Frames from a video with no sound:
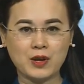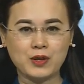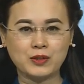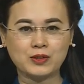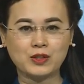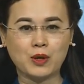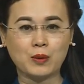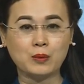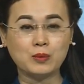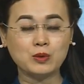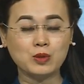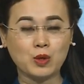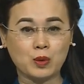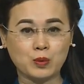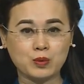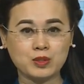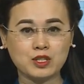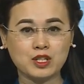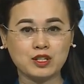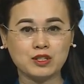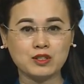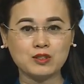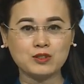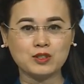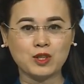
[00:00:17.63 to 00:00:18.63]
Tổng cục
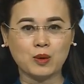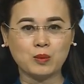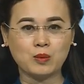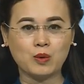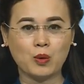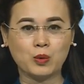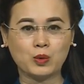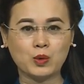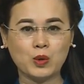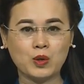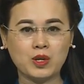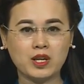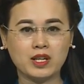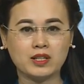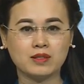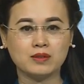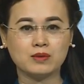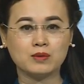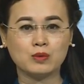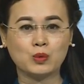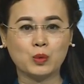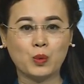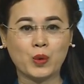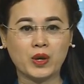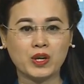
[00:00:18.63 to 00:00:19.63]
trưởng Tổng cục Du lịch
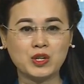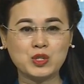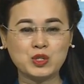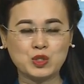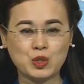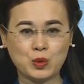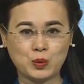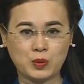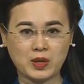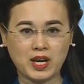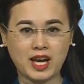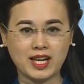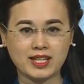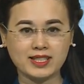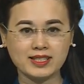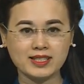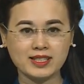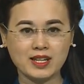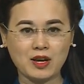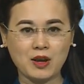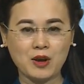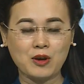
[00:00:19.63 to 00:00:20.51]
Nguyễn Trùng Khánh,